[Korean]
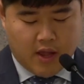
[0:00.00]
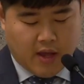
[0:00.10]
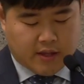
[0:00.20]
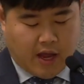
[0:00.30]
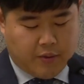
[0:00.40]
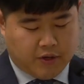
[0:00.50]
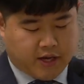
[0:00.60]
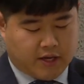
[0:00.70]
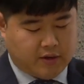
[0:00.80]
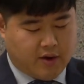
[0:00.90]
다윗의
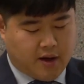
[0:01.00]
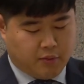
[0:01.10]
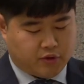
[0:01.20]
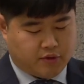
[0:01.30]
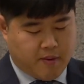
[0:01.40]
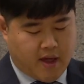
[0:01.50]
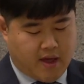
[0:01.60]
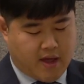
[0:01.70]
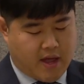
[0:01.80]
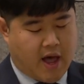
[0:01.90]
그러한
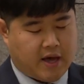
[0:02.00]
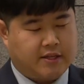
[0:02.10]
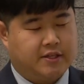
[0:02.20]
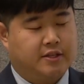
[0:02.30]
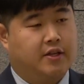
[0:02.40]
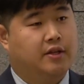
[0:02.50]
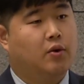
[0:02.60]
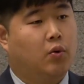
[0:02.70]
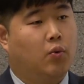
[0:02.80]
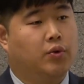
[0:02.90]
모습에 아기스는
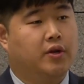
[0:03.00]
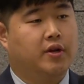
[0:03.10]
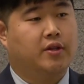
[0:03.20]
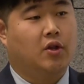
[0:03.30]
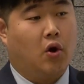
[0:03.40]
오늘은